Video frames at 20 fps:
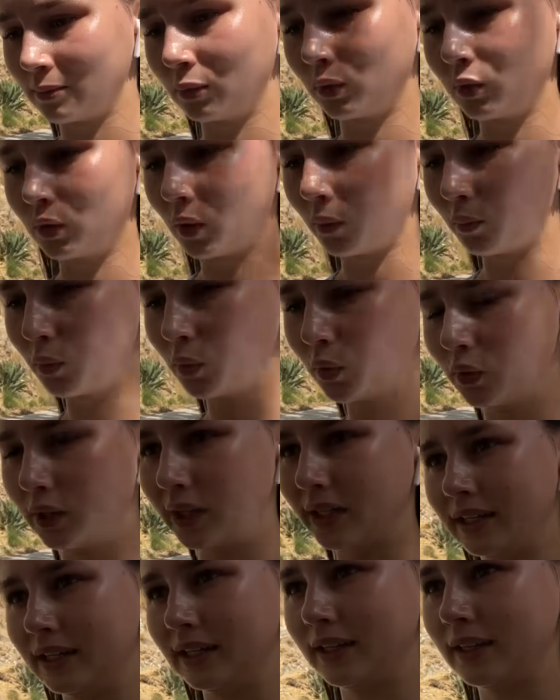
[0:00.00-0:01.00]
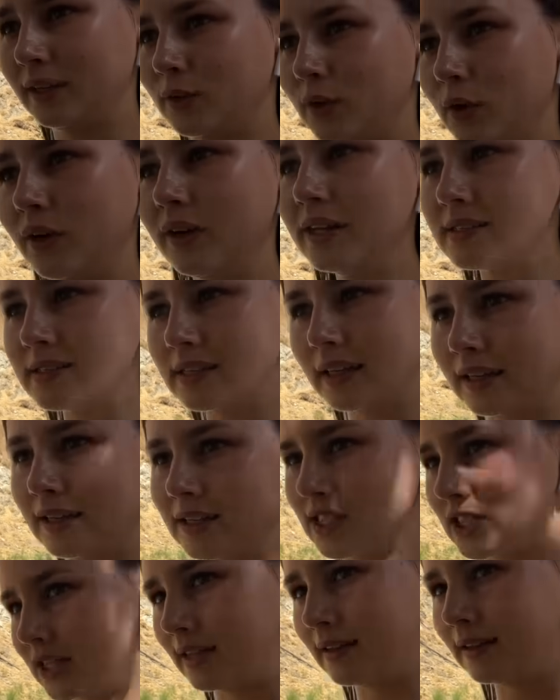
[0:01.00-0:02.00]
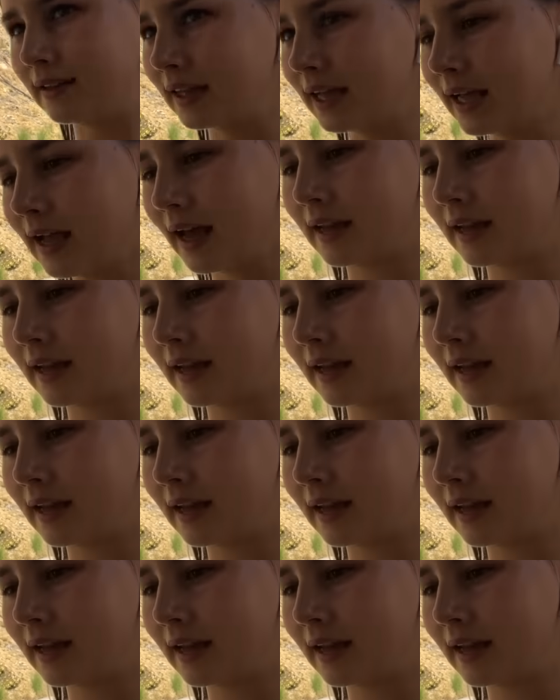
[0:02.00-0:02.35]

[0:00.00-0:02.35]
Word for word: do domu i trochę jest tak jesiennie,